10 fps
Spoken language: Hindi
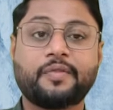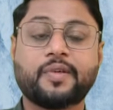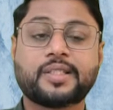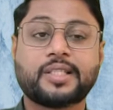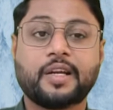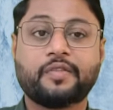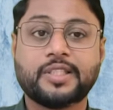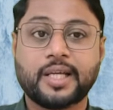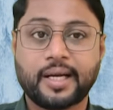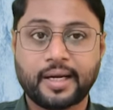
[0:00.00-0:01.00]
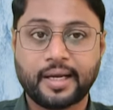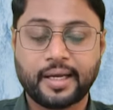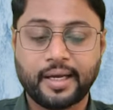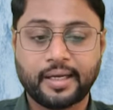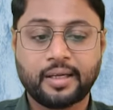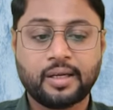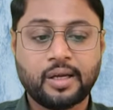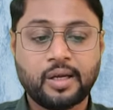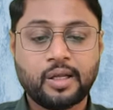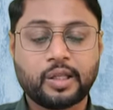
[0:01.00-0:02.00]
और सिर्फ जड़ रहे हैं
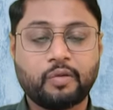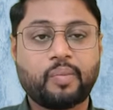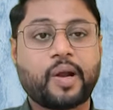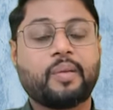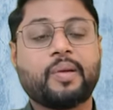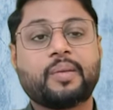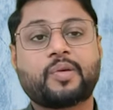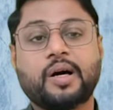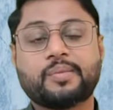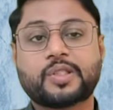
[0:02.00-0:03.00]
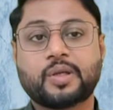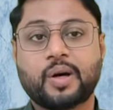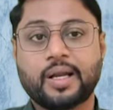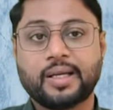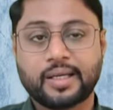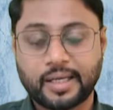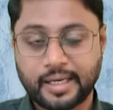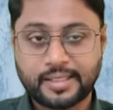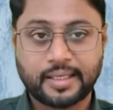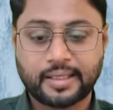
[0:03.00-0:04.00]
तो वो प्रॉब्लम को हम सॉल्व कर
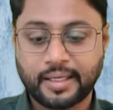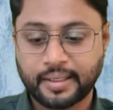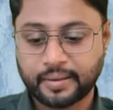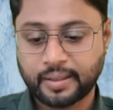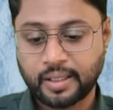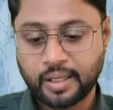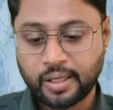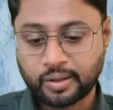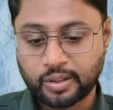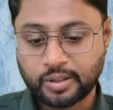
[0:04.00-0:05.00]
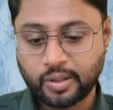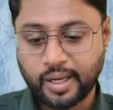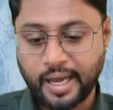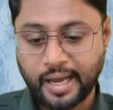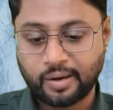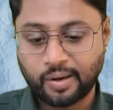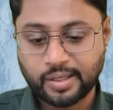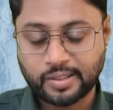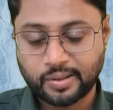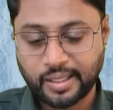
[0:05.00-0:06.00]
सकते हैं तो जो हेयर
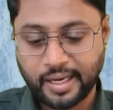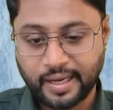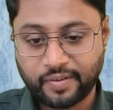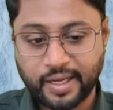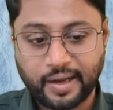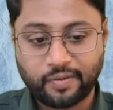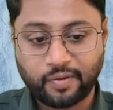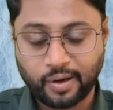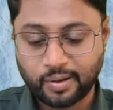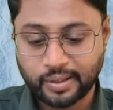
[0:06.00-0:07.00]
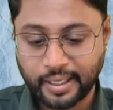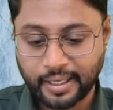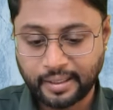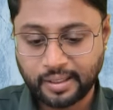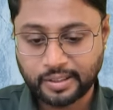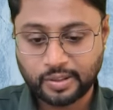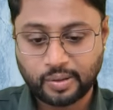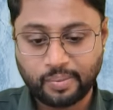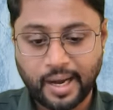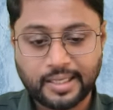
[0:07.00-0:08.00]
लॉस होता है या फिर हेयर फॉल होता है कि
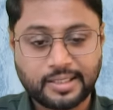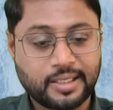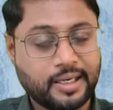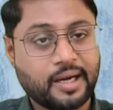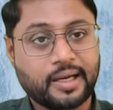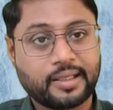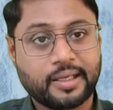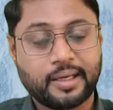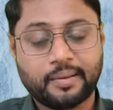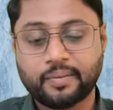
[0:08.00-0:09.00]
जिसको बाल जड़ना कहते हैं हम